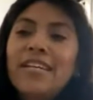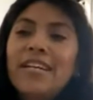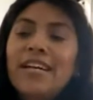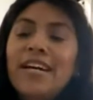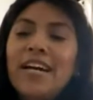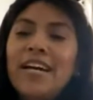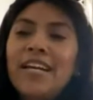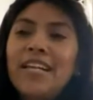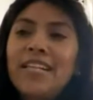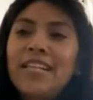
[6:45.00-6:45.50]

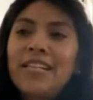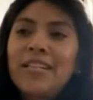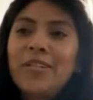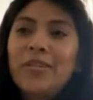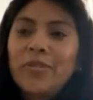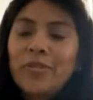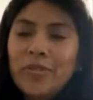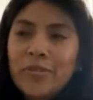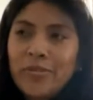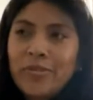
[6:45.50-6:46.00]
Al
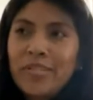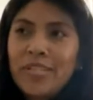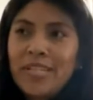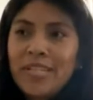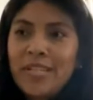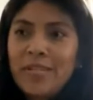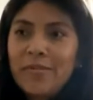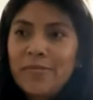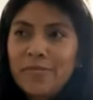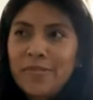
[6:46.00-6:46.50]
otro
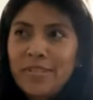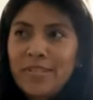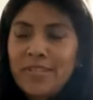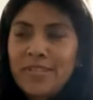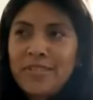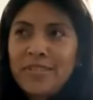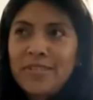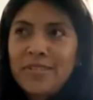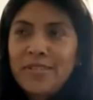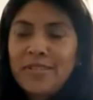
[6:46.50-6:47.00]
día,
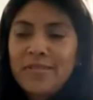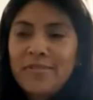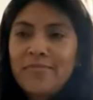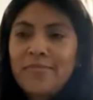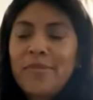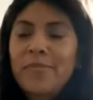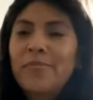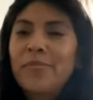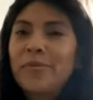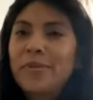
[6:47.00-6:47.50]
lunes,
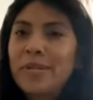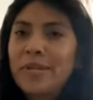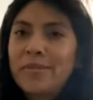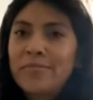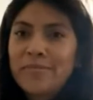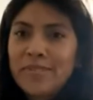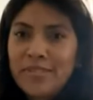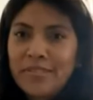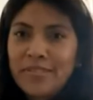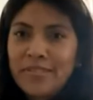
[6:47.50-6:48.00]
me voy a
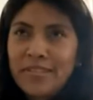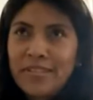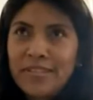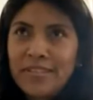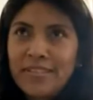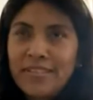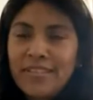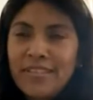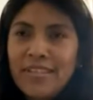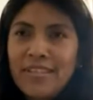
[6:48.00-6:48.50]
misa
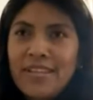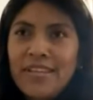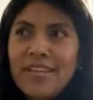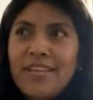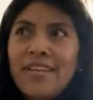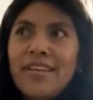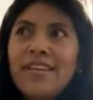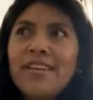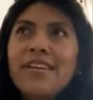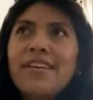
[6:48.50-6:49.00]

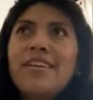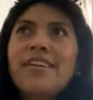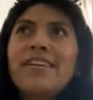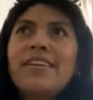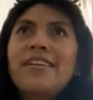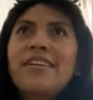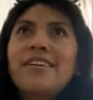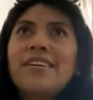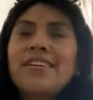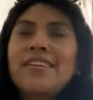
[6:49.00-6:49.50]

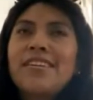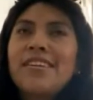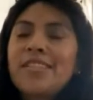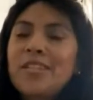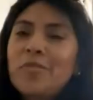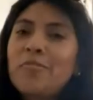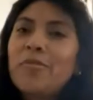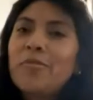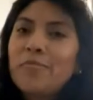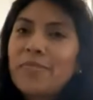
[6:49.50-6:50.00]
y en
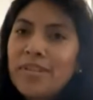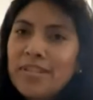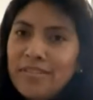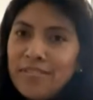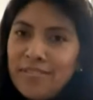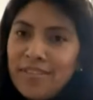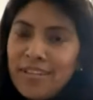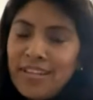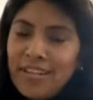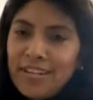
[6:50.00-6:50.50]
el
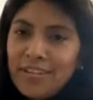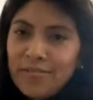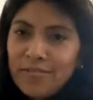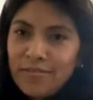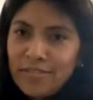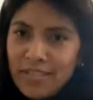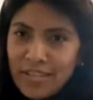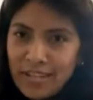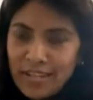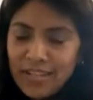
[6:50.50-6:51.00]
momento de la
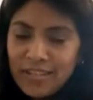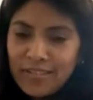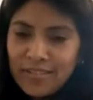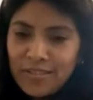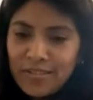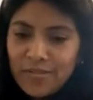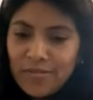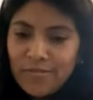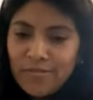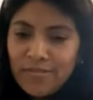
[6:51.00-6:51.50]

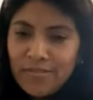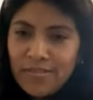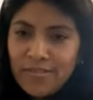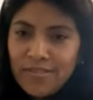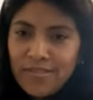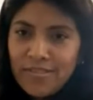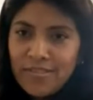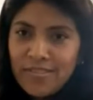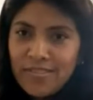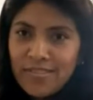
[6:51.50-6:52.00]
consagración
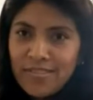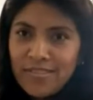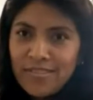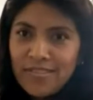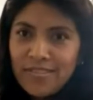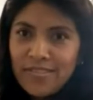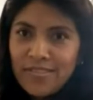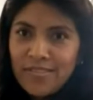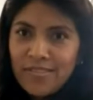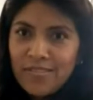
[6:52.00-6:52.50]

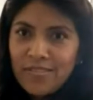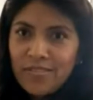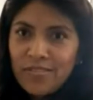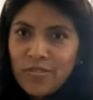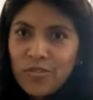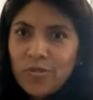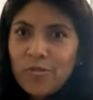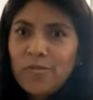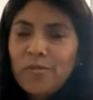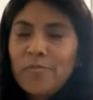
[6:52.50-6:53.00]

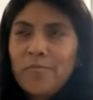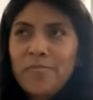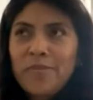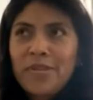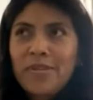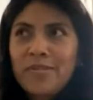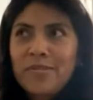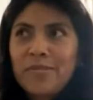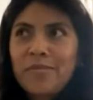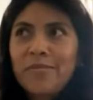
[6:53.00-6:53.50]
yo
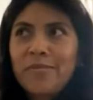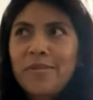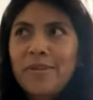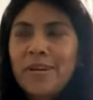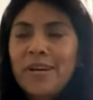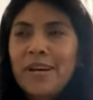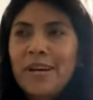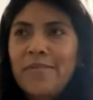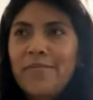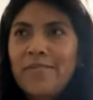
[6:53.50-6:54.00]
empiezo
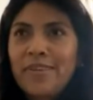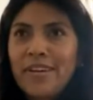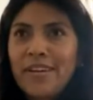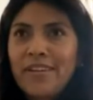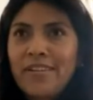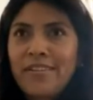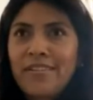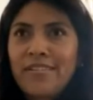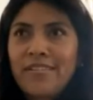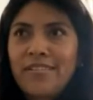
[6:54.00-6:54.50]
a ver